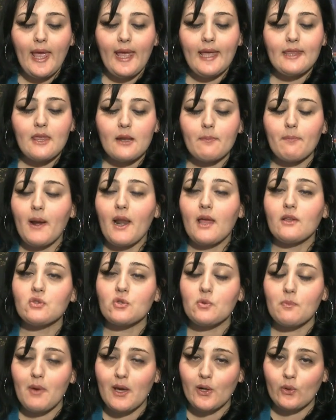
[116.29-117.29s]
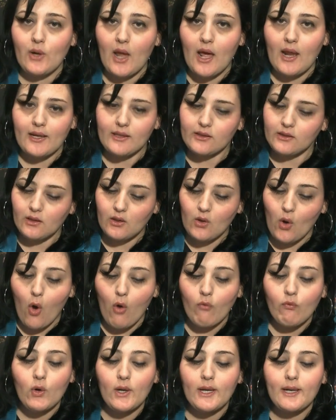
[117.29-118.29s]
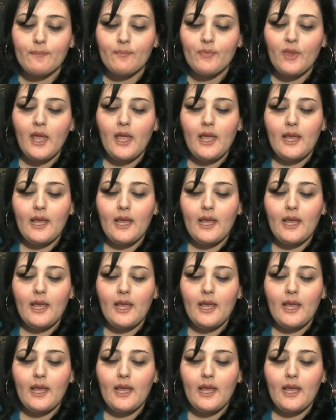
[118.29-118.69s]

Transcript: e del palazzo baronale di Novoli.